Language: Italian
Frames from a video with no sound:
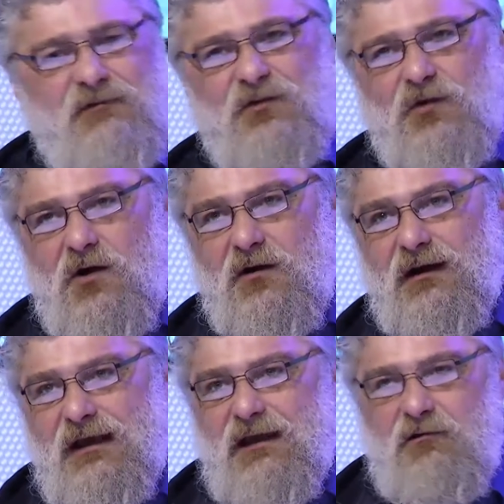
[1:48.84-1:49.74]

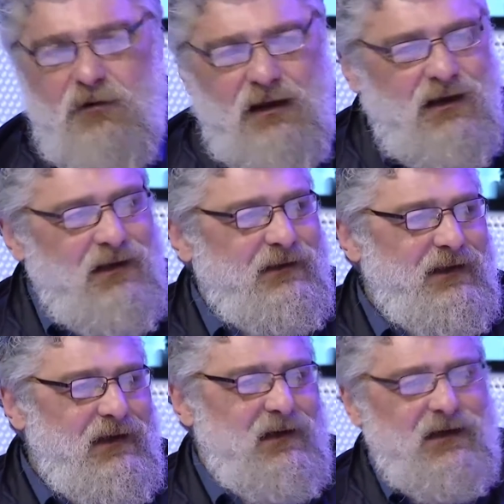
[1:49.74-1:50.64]
visione che è quella
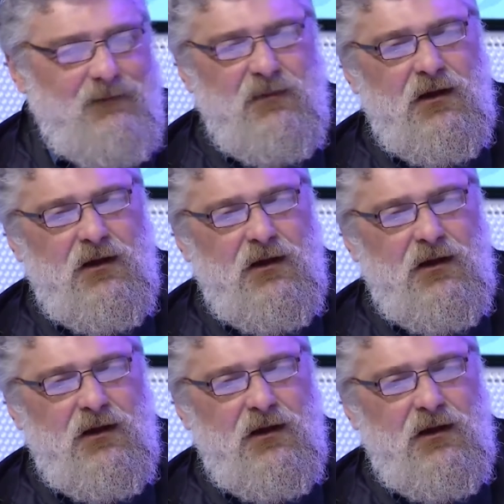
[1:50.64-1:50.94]
della